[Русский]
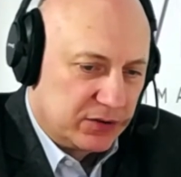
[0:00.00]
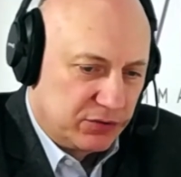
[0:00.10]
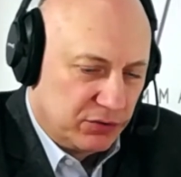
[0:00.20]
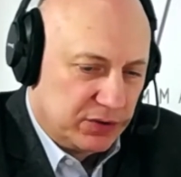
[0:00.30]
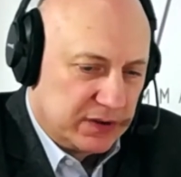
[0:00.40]

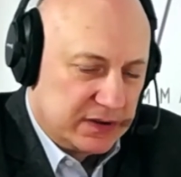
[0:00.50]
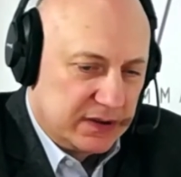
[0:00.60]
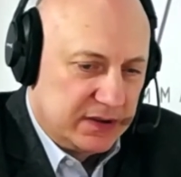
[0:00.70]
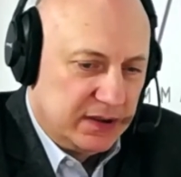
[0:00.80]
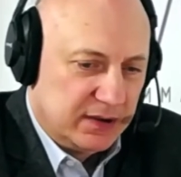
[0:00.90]
что это за
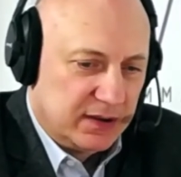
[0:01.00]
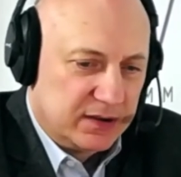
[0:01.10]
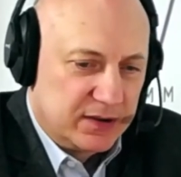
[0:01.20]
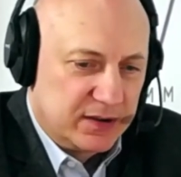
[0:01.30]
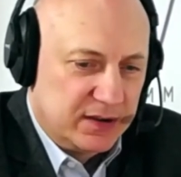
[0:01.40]
сила?
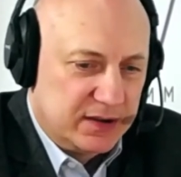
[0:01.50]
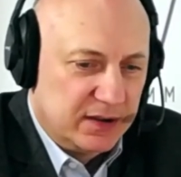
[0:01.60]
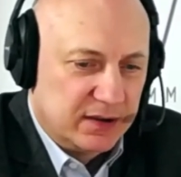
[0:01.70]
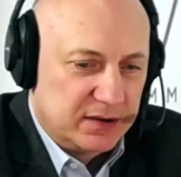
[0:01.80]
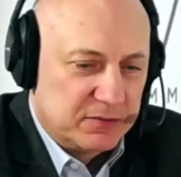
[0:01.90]
Это же не
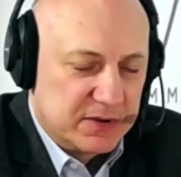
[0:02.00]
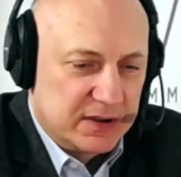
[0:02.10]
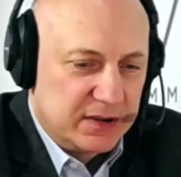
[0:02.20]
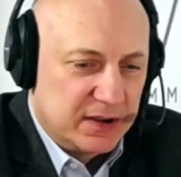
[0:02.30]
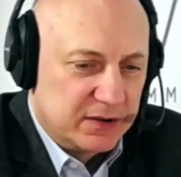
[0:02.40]
сила там
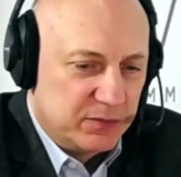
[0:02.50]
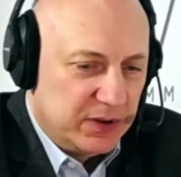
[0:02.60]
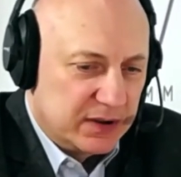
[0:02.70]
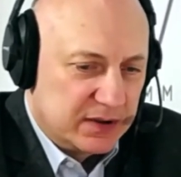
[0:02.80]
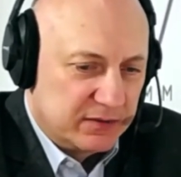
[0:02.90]
изгонять
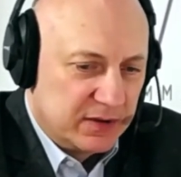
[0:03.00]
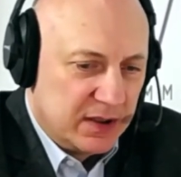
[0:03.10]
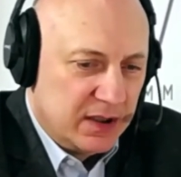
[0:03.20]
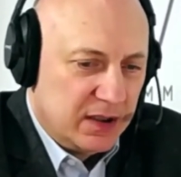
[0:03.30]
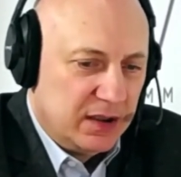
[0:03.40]
бесов
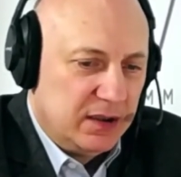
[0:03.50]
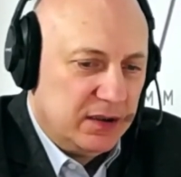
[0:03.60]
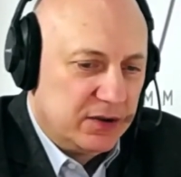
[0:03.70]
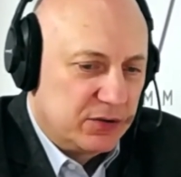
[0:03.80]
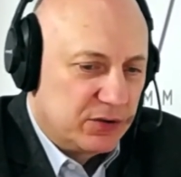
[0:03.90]
или
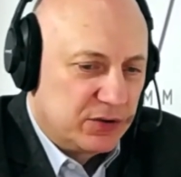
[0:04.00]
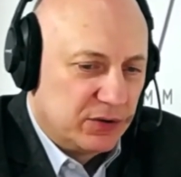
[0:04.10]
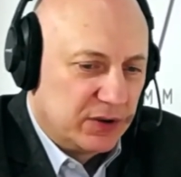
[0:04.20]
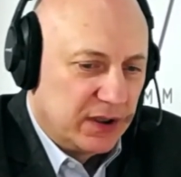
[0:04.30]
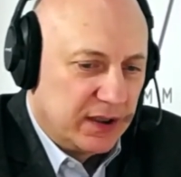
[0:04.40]
еще
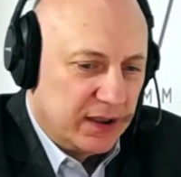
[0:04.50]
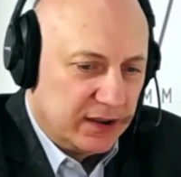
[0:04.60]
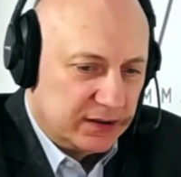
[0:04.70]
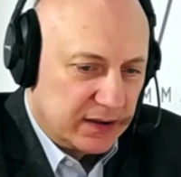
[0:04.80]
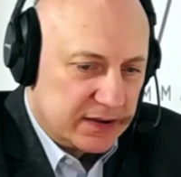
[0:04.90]
что-то, а
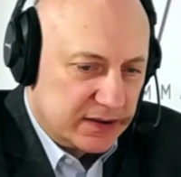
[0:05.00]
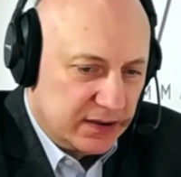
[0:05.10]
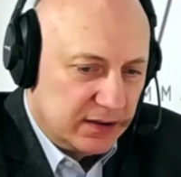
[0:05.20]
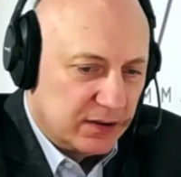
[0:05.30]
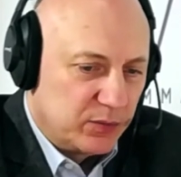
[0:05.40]
это
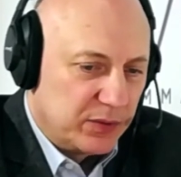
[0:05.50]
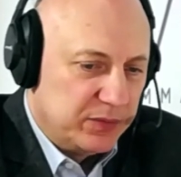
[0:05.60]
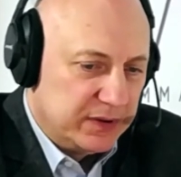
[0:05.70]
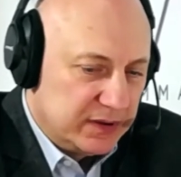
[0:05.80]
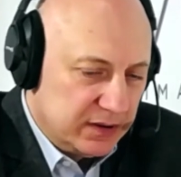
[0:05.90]
сила
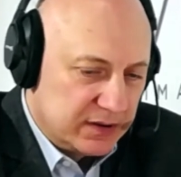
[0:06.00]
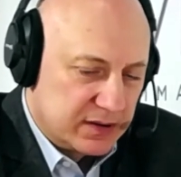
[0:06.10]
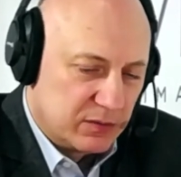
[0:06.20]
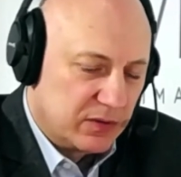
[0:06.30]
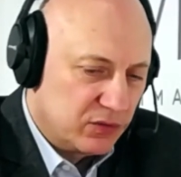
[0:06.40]
победить
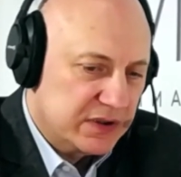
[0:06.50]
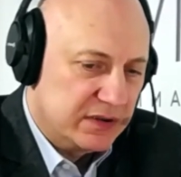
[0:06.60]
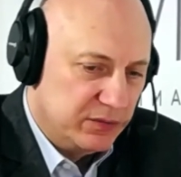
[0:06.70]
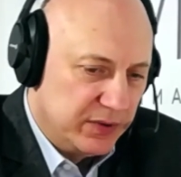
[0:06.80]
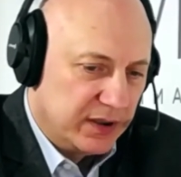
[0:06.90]
самого
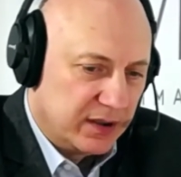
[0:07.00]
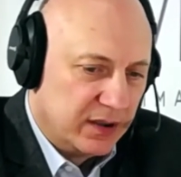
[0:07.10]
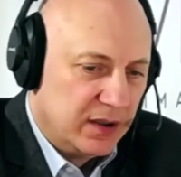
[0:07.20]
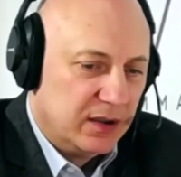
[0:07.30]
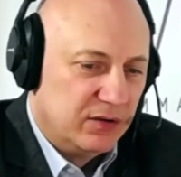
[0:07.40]
себя,
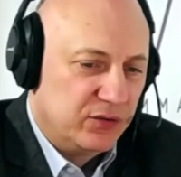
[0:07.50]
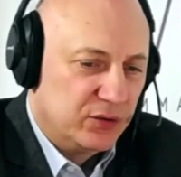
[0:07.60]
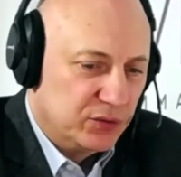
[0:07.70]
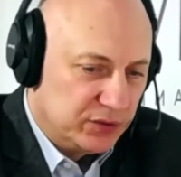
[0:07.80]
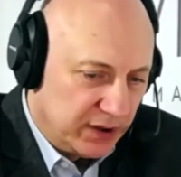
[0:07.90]

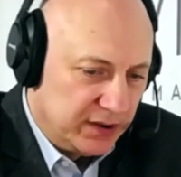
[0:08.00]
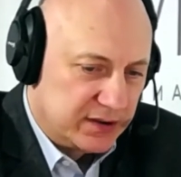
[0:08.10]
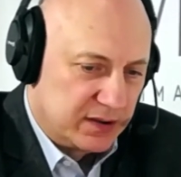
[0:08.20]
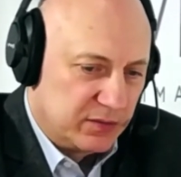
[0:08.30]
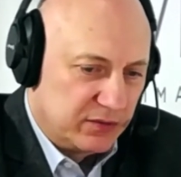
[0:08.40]
внутри
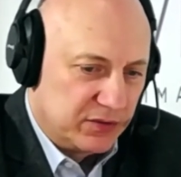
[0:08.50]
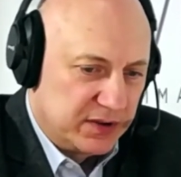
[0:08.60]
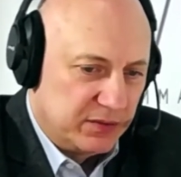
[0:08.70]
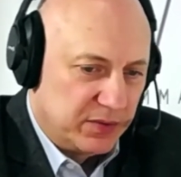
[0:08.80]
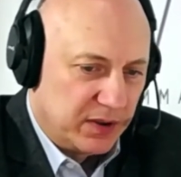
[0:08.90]
самого
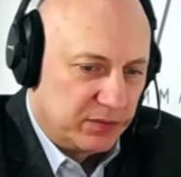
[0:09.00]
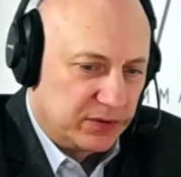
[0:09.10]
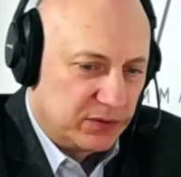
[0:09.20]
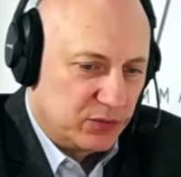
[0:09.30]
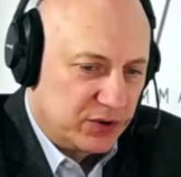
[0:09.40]
себя,
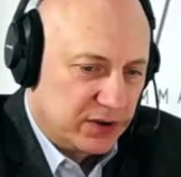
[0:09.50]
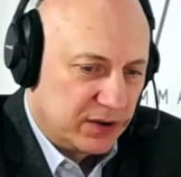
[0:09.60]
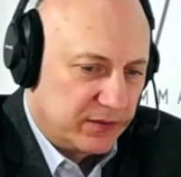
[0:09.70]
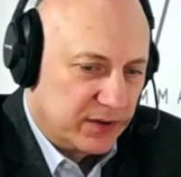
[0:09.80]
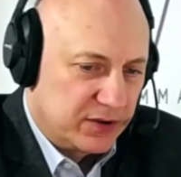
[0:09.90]
потому
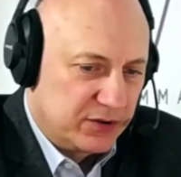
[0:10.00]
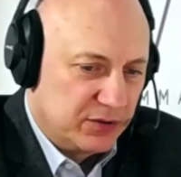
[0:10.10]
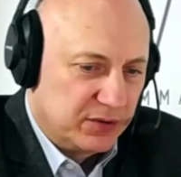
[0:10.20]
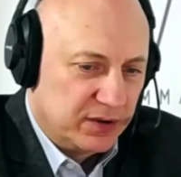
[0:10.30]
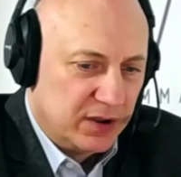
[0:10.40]
что
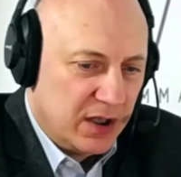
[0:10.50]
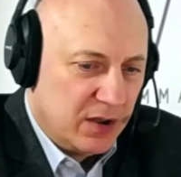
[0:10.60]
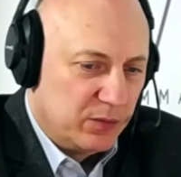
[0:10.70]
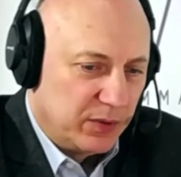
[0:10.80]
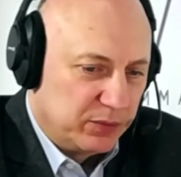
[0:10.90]
рожденный
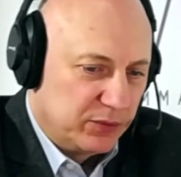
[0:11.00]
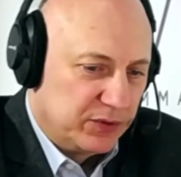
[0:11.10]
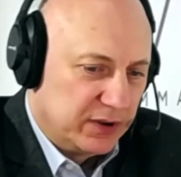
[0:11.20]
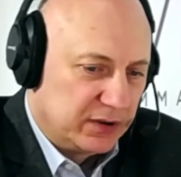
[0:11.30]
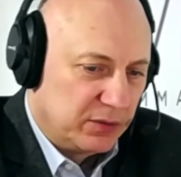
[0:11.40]
по
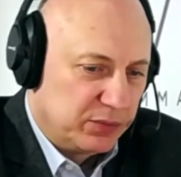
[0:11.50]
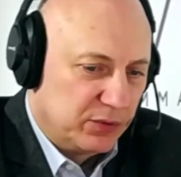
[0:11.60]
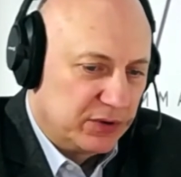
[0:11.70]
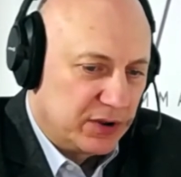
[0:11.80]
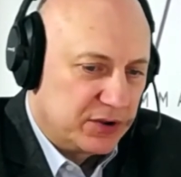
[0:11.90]
плоти – это
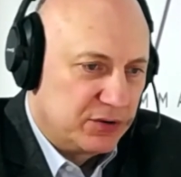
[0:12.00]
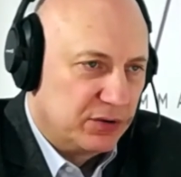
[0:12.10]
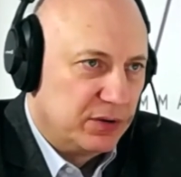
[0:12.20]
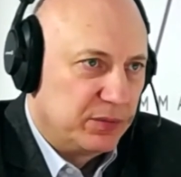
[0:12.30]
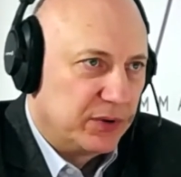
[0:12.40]
плоть,
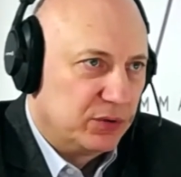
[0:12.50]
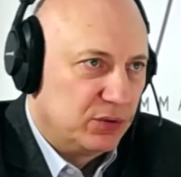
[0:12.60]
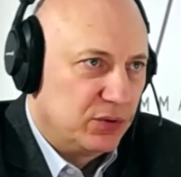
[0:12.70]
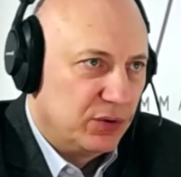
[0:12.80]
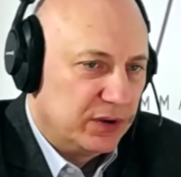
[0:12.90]
рожденный по
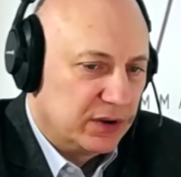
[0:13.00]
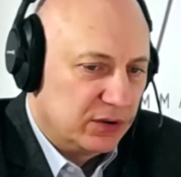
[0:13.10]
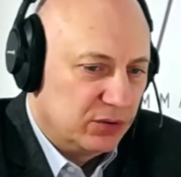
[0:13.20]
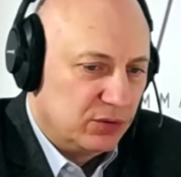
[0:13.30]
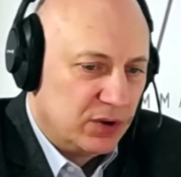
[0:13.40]
духу – это
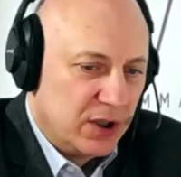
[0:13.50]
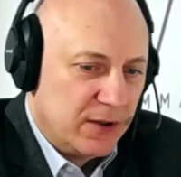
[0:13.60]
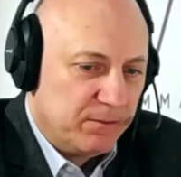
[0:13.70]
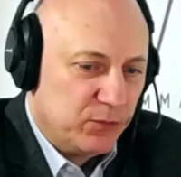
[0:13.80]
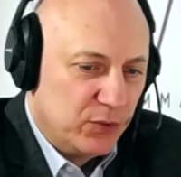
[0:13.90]
дух –
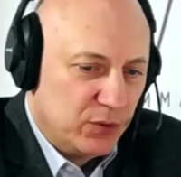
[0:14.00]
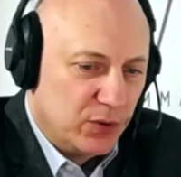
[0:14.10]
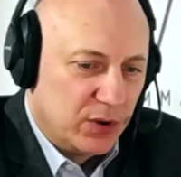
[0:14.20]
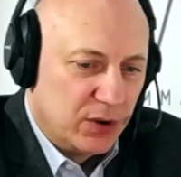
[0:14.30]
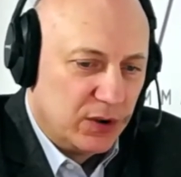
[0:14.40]

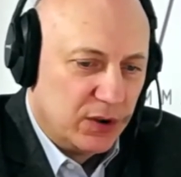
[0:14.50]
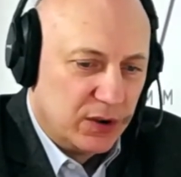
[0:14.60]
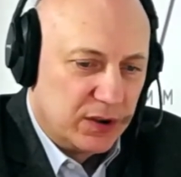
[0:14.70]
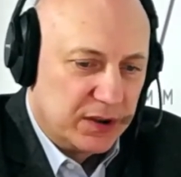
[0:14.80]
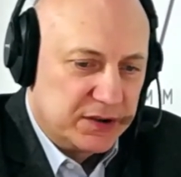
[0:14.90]
но
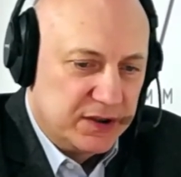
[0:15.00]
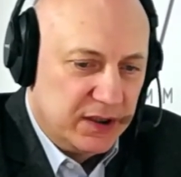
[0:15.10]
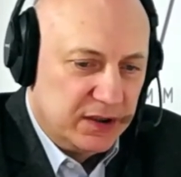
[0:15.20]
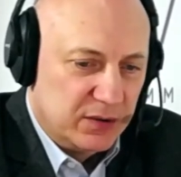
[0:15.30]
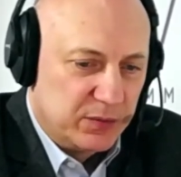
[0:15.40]
э,
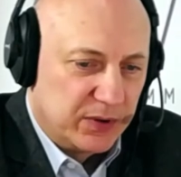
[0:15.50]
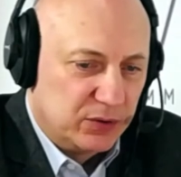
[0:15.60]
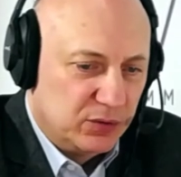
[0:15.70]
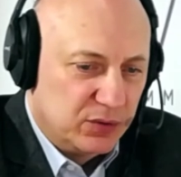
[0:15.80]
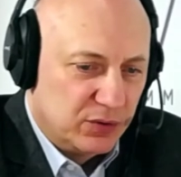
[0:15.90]
рождение по
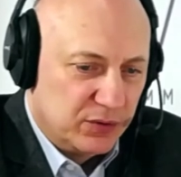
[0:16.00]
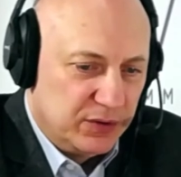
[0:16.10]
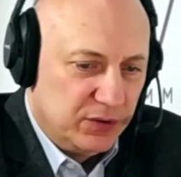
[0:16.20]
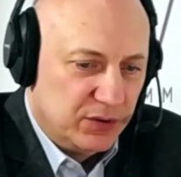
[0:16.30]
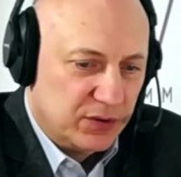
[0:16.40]
духу
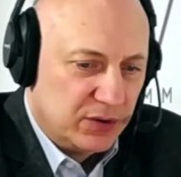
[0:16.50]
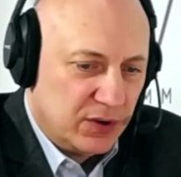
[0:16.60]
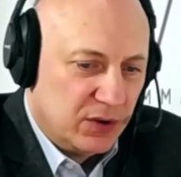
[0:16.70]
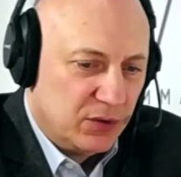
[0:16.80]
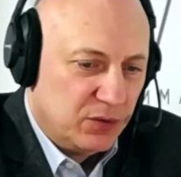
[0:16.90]
не
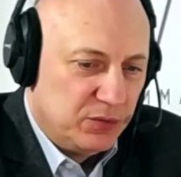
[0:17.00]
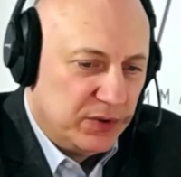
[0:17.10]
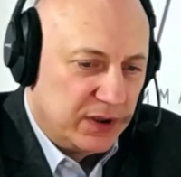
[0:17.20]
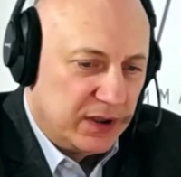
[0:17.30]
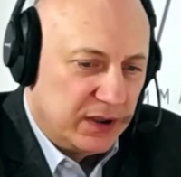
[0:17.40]

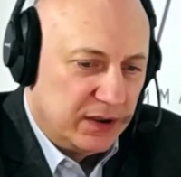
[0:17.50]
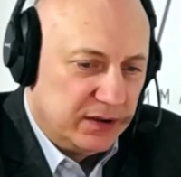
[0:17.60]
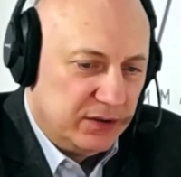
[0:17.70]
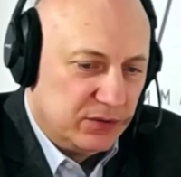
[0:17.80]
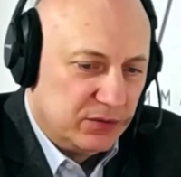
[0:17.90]
умирая,
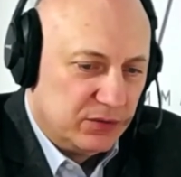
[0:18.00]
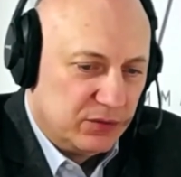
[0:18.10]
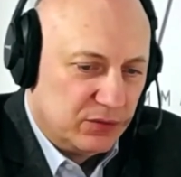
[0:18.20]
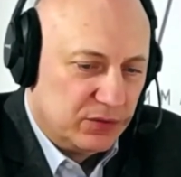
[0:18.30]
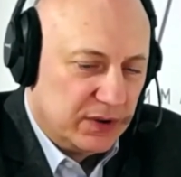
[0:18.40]
не
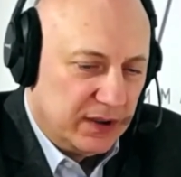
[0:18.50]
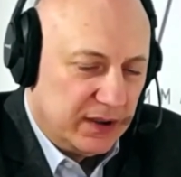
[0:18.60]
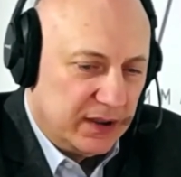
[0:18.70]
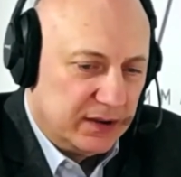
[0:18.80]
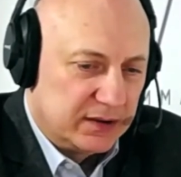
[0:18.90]

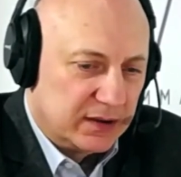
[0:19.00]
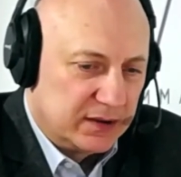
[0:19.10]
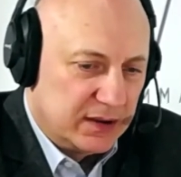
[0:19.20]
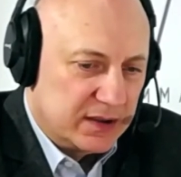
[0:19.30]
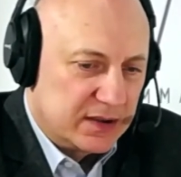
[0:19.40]
удаляет от
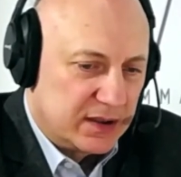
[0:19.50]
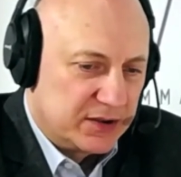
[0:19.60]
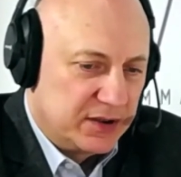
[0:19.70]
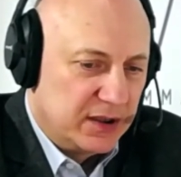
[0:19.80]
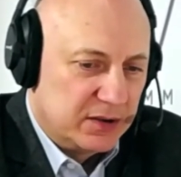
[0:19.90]
нас
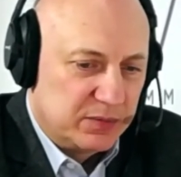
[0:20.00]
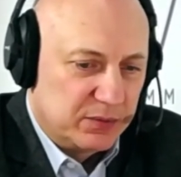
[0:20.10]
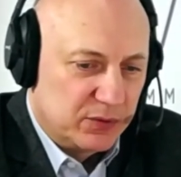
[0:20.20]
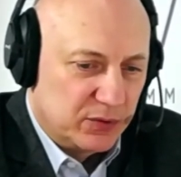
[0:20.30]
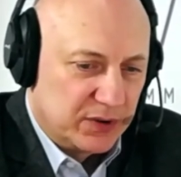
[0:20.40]
рождение по
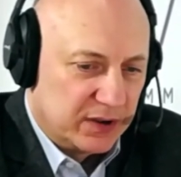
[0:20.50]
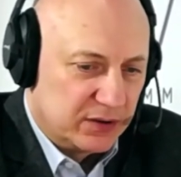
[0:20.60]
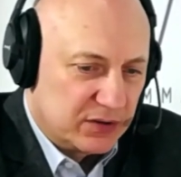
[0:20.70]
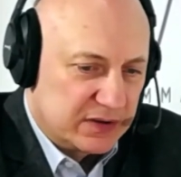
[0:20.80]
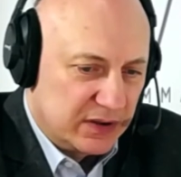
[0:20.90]
плоти,
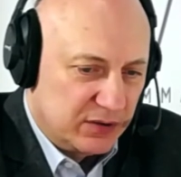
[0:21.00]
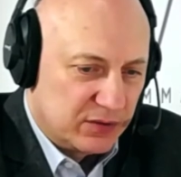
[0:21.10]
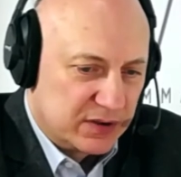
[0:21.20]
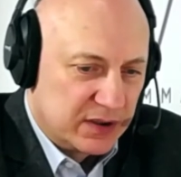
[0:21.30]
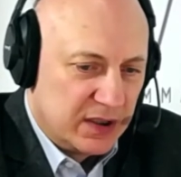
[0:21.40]
оно
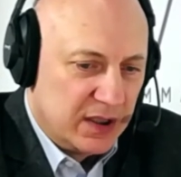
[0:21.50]
остается.